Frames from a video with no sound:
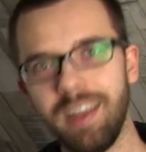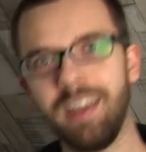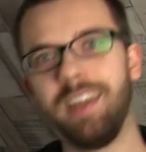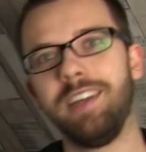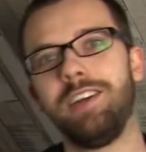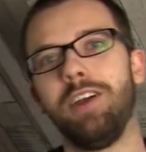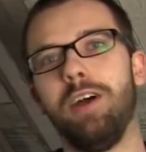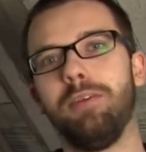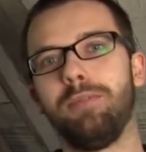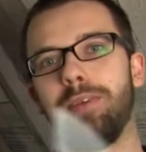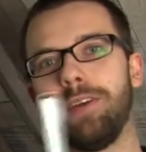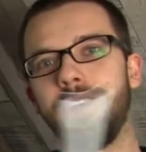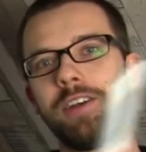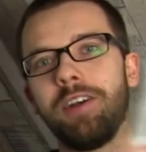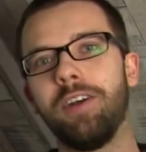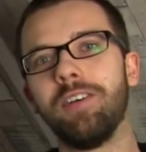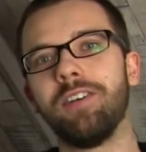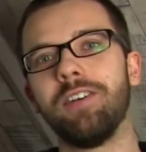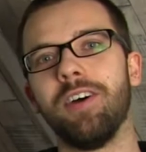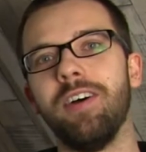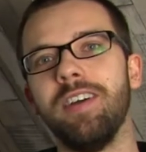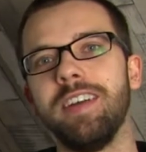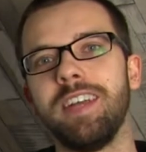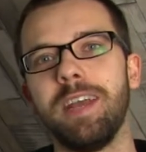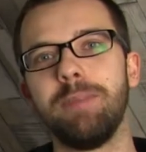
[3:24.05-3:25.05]
Ich hoffe, ich
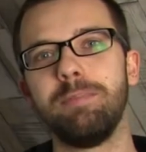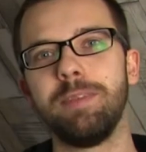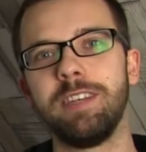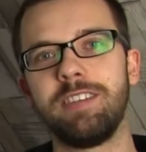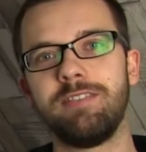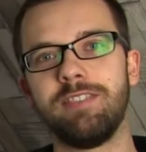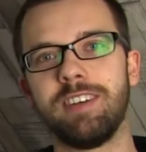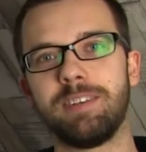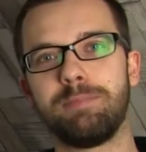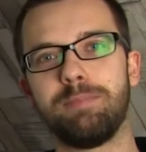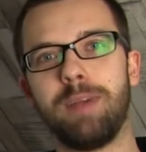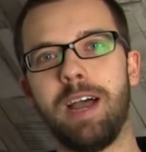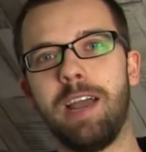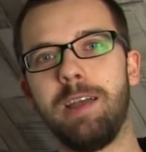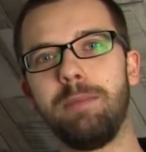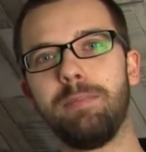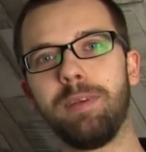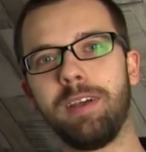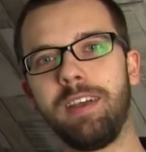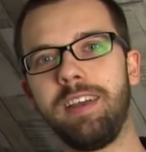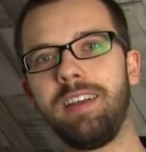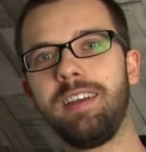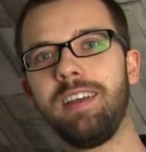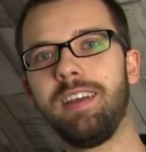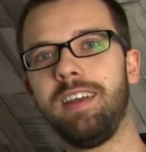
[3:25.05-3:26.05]
konnte euch ein bisschen was
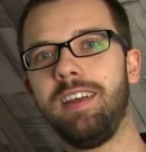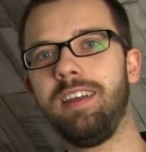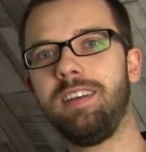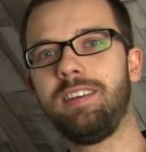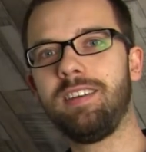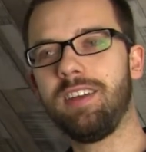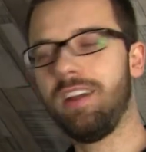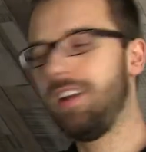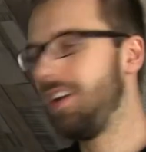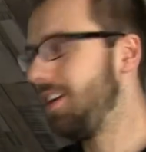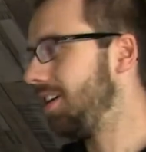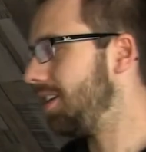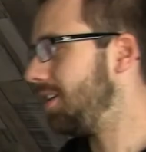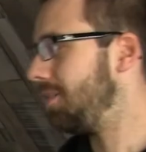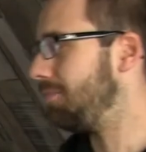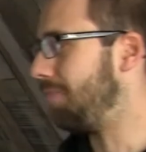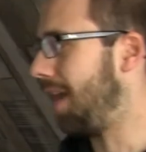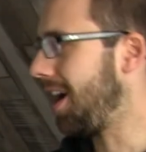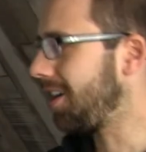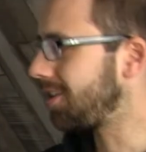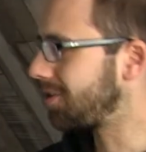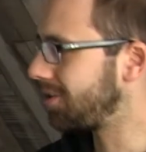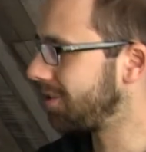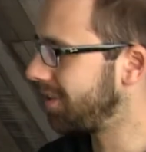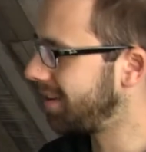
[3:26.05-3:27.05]
beibringen. Ich
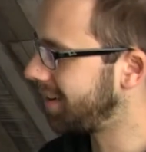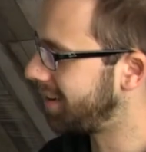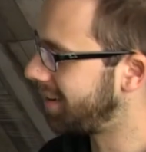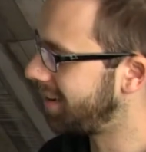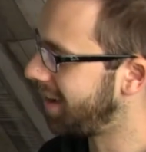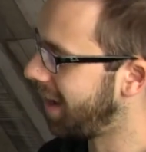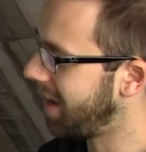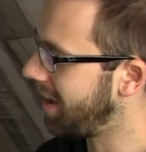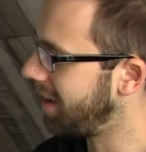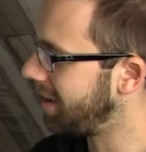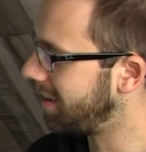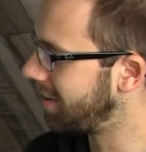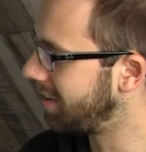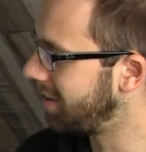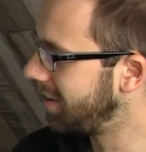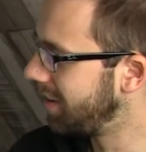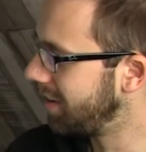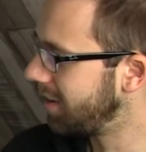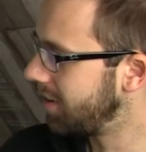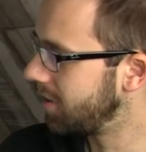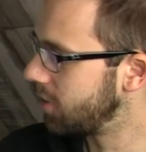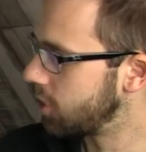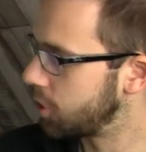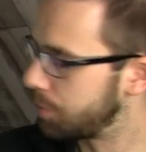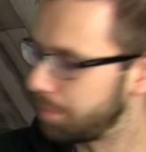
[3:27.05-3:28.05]
mag so eine kleinen
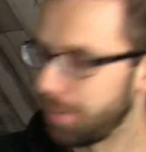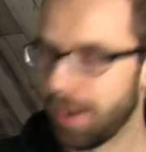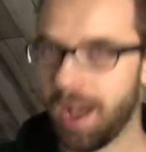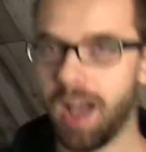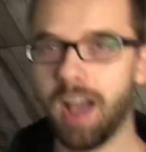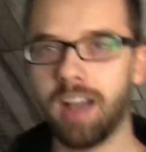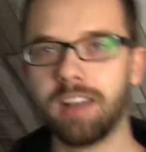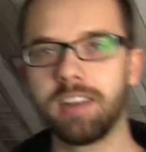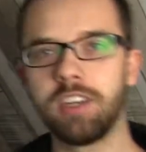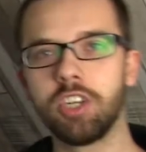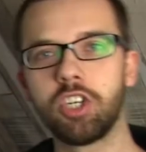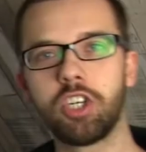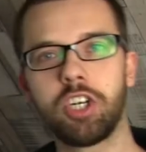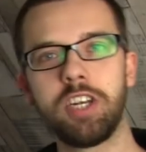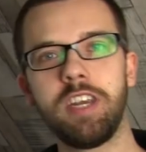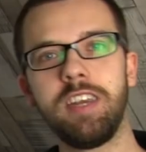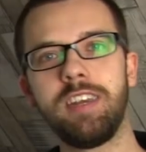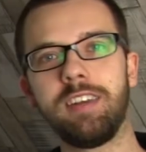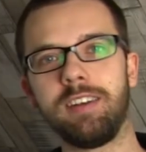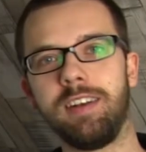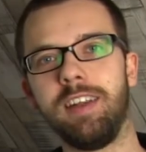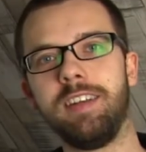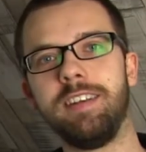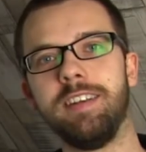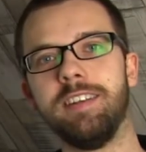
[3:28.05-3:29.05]

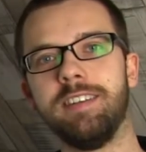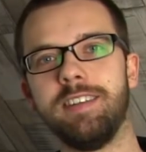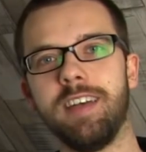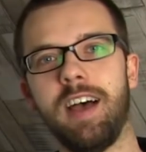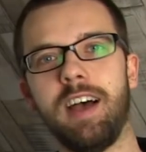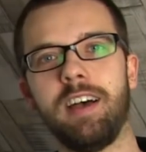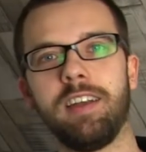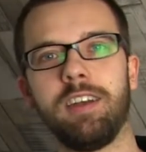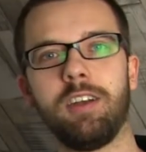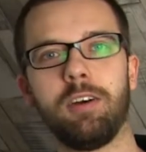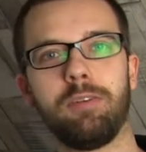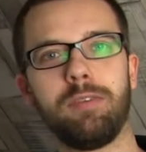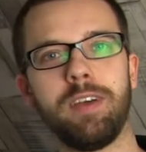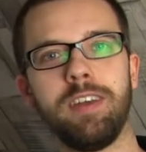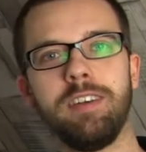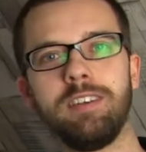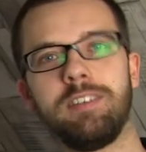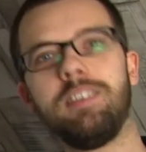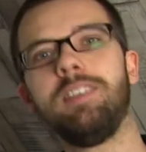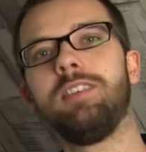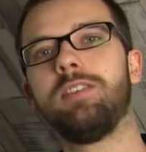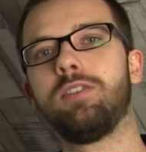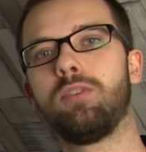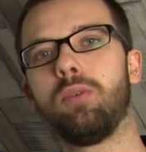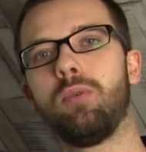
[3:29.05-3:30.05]
sprachgeschichtlichen Sachen, auch wenn
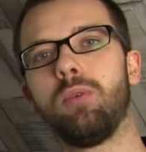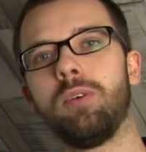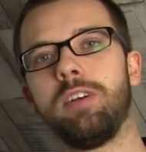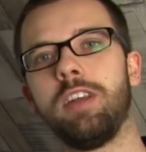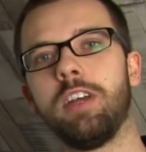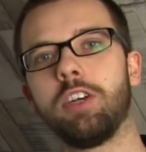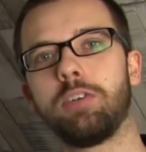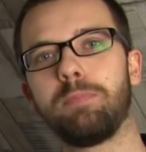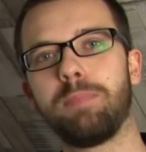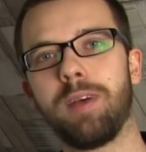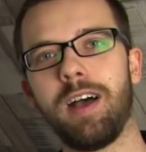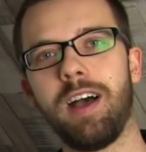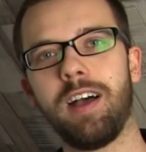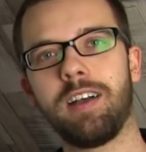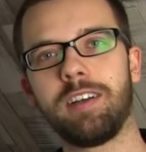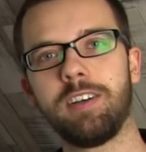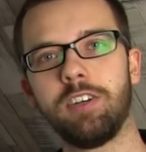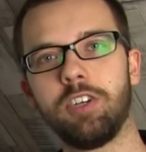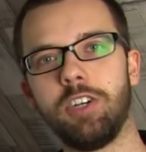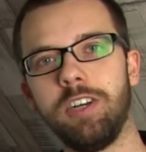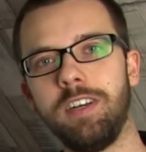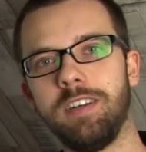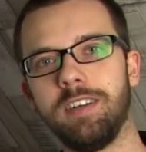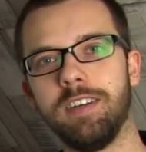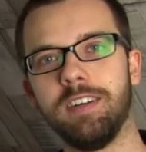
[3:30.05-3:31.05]
ich nicht so in der
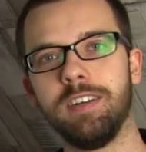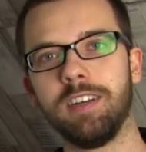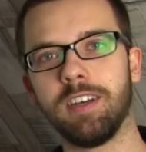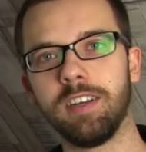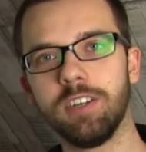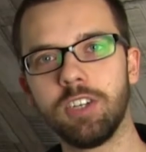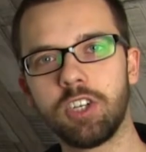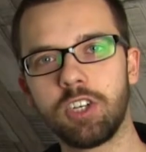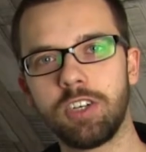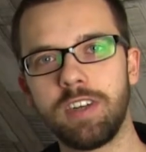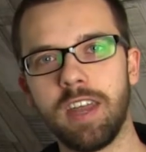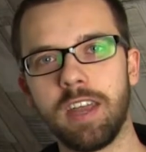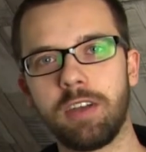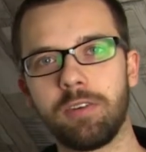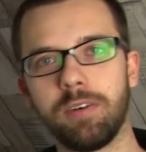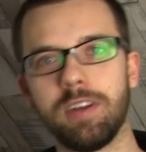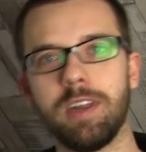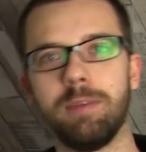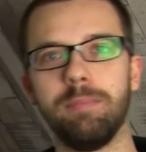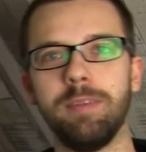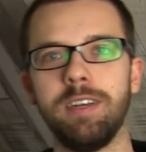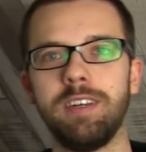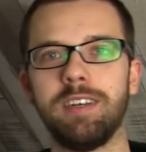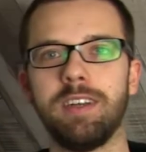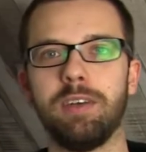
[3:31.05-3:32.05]
Sprachgeschichte drinstecke
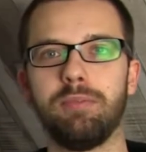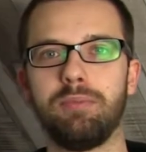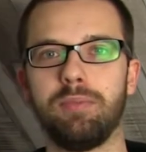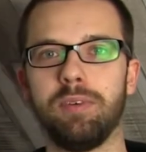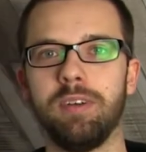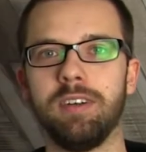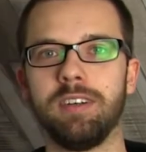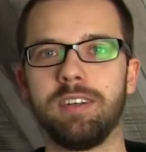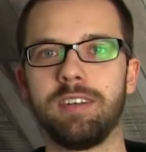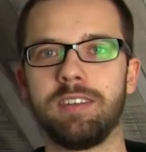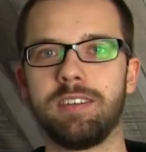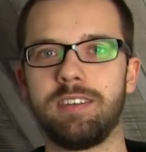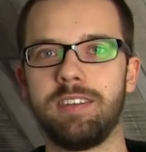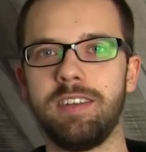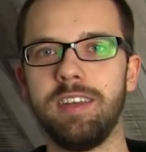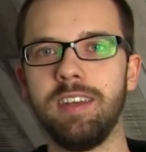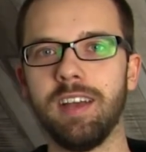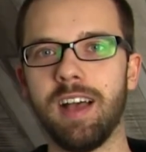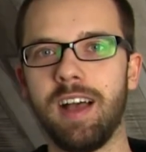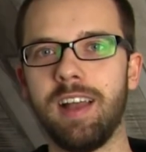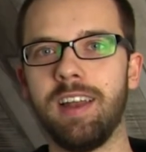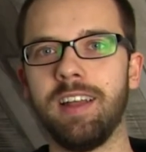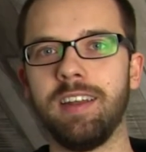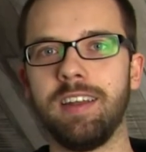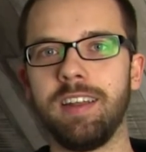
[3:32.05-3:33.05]
oder mich dafür
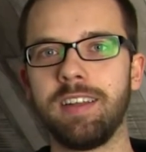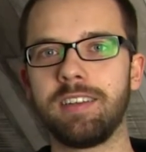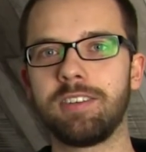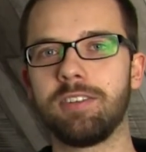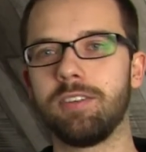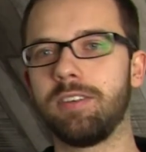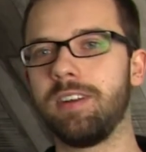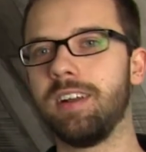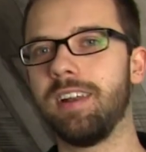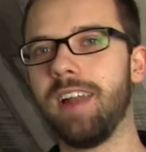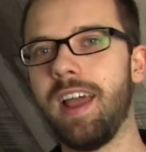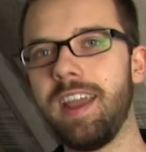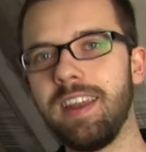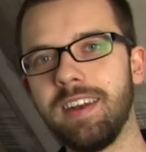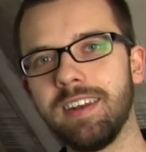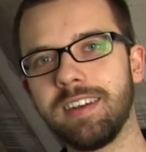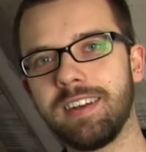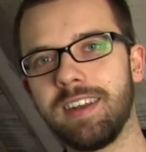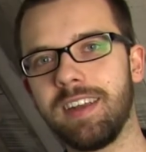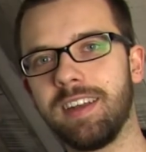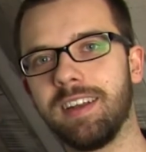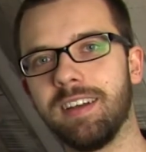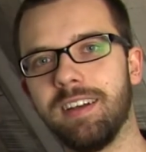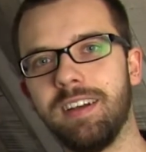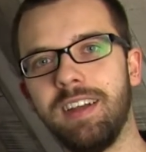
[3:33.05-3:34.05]
interessiere. Allerdings so kleine
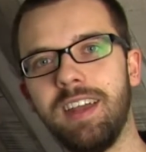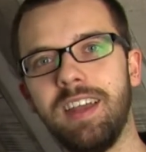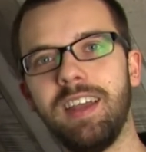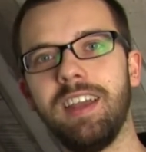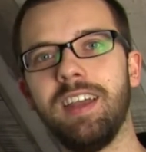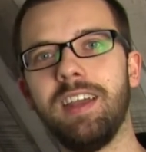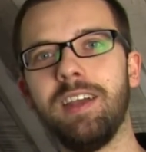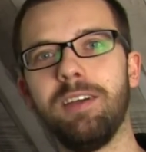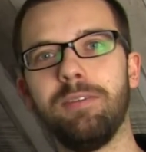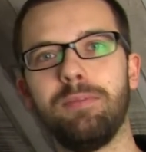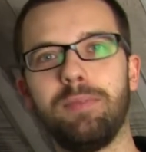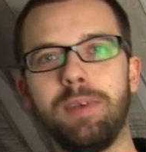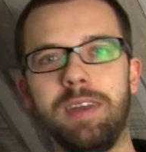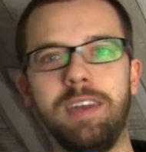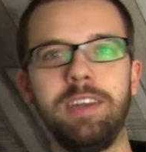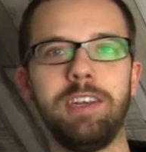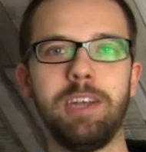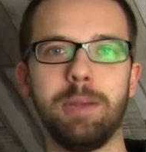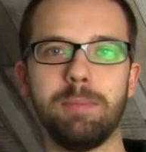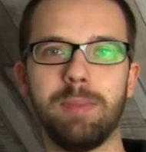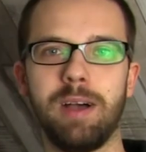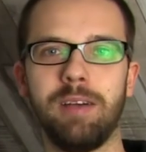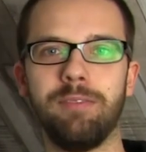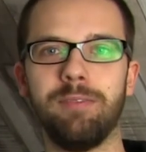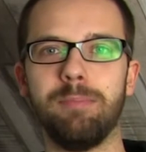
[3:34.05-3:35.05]
Dinge finde ich
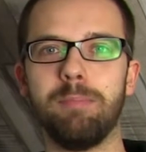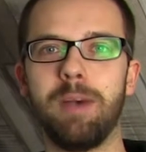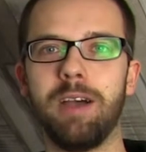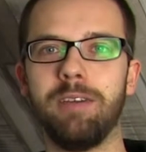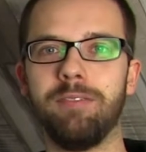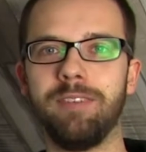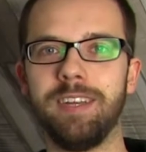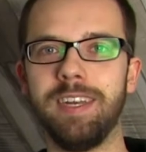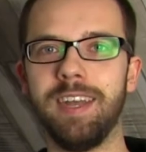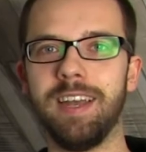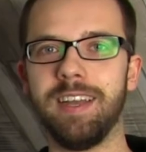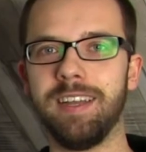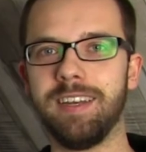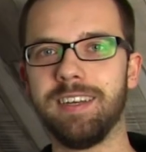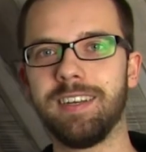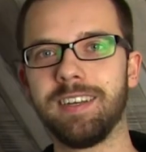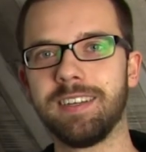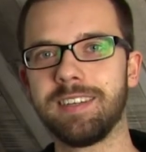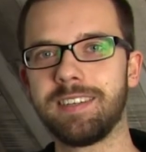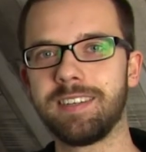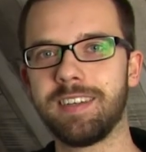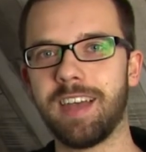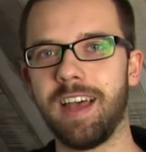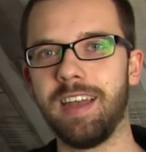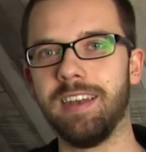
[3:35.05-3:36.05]
immer mal wieder
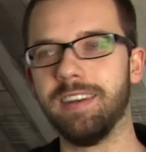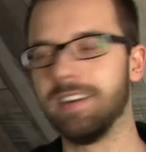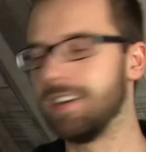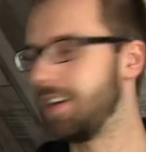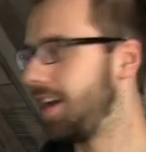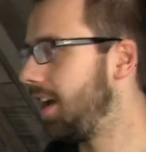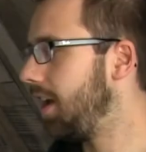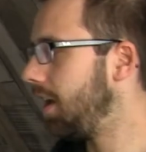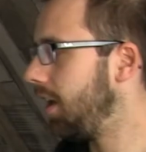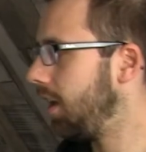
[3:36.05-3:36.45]
interessant.